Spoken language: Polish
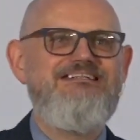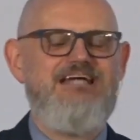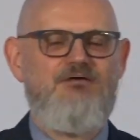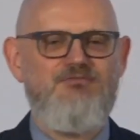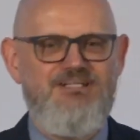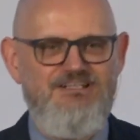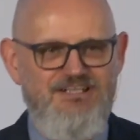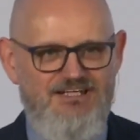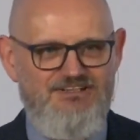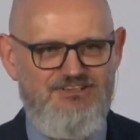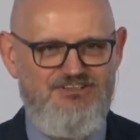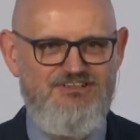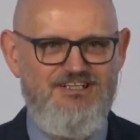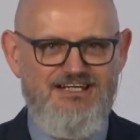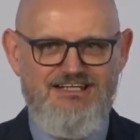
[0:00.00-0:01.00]

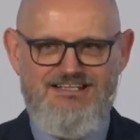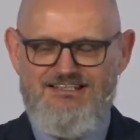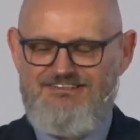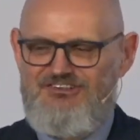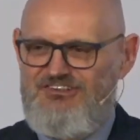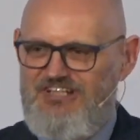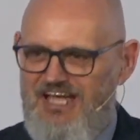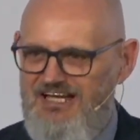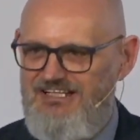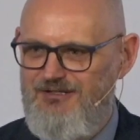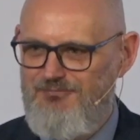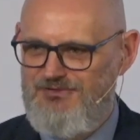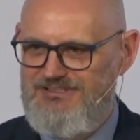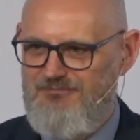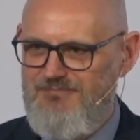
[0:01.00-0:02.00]
zamknięci, szczelnie
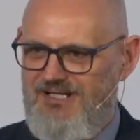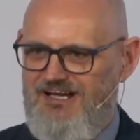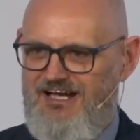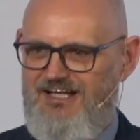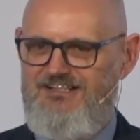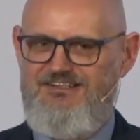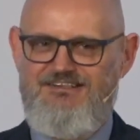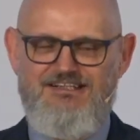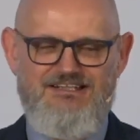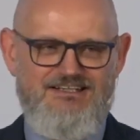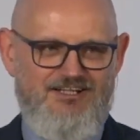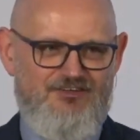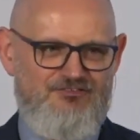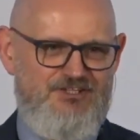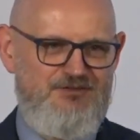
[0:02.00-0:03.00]
pozamykani
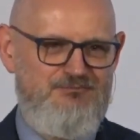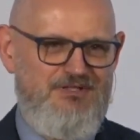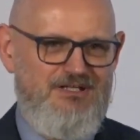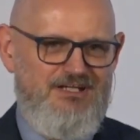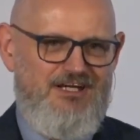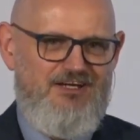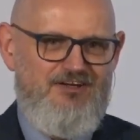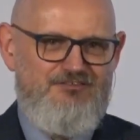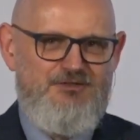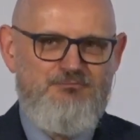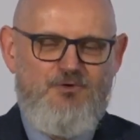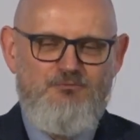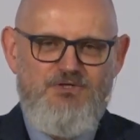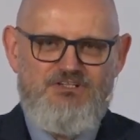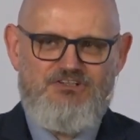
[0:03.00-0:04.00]
w tym, w tym
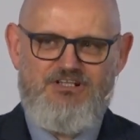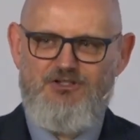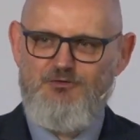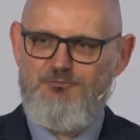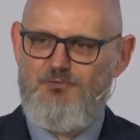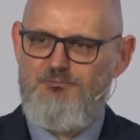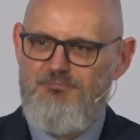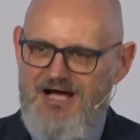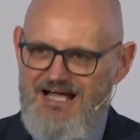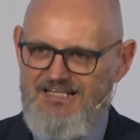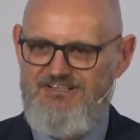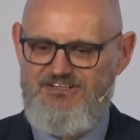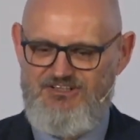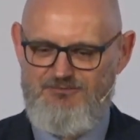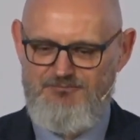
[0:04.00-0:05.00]
pomieszczeniu, bo
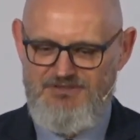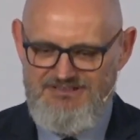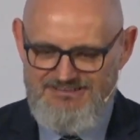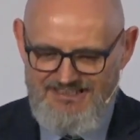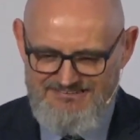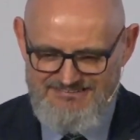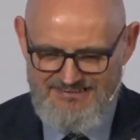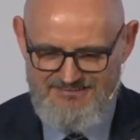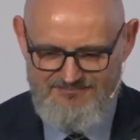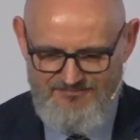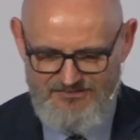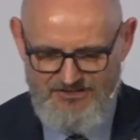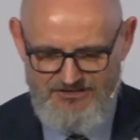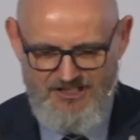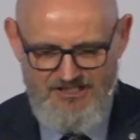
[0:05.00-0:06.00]
bali się, byli tak
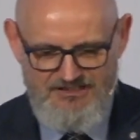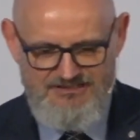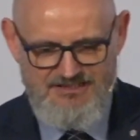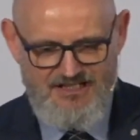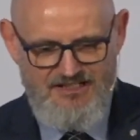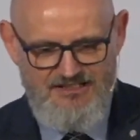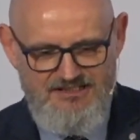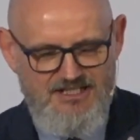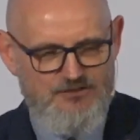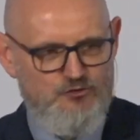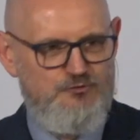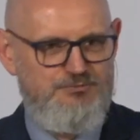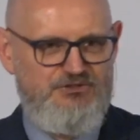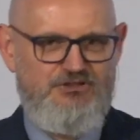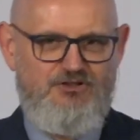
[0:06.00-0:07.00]
zatrważeni. I nagle
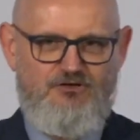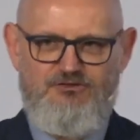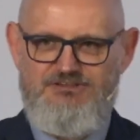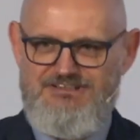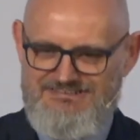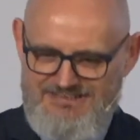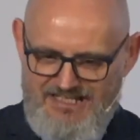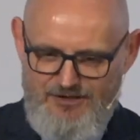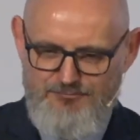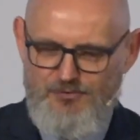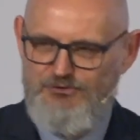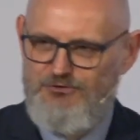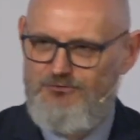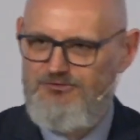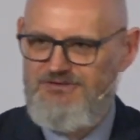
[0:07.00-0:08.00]
Jezus przychodzi, staje
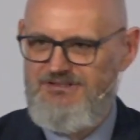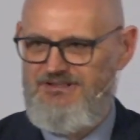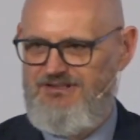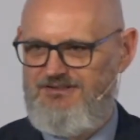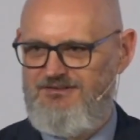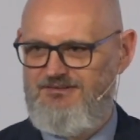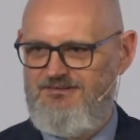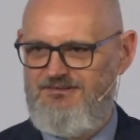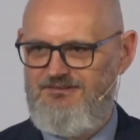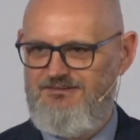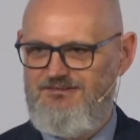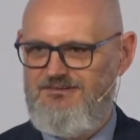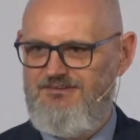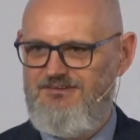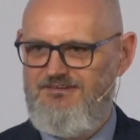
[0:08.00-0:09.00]
pośród nich.
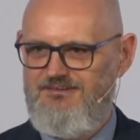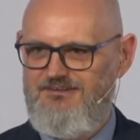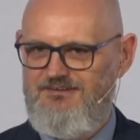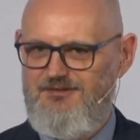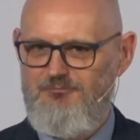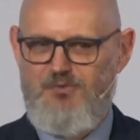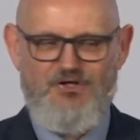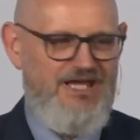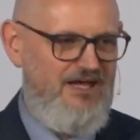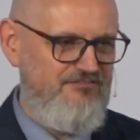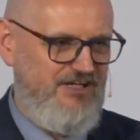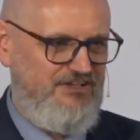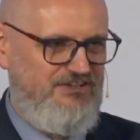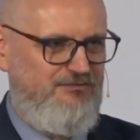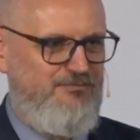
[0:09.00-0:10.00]

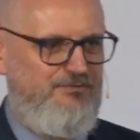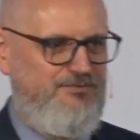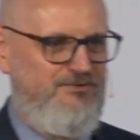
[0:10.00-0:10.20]
Pojawia się po